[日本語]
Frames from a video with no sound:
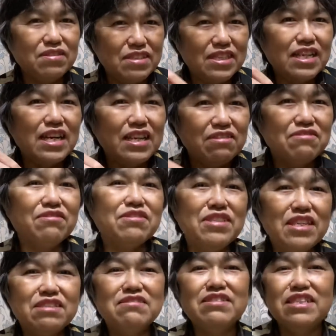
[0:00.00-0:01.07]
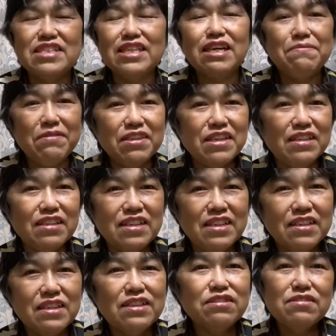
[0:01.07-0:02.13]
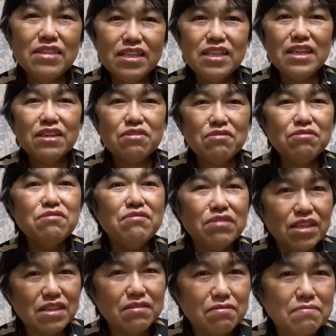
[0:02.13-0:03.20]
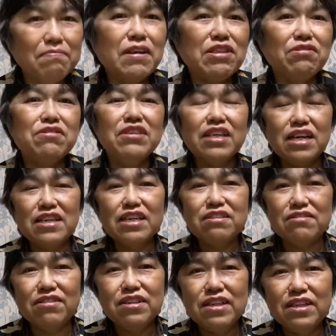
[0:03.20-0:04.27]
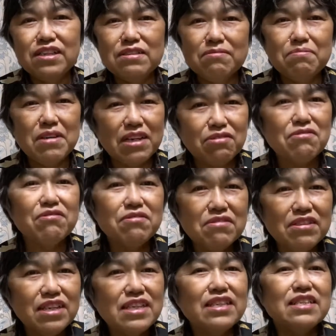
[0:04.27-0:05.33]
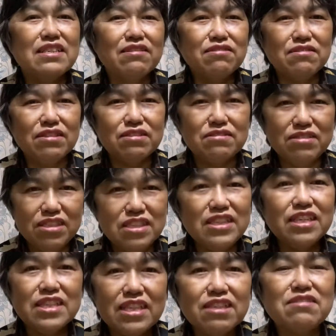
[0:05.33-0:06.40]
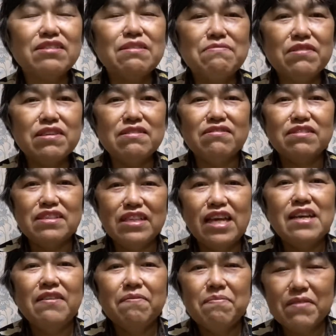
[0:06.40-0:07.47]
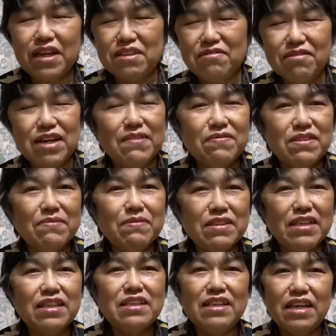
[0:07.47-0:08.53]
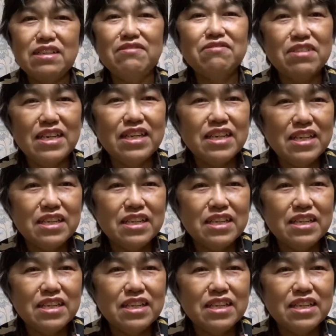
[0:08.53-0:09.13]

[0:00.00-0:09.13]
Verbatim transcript: 伝えようとしてるんですかみたいなそんなねことをね、まあ、問いかける、まあ、心の中で口に出さなくてもいいのでね神様何をね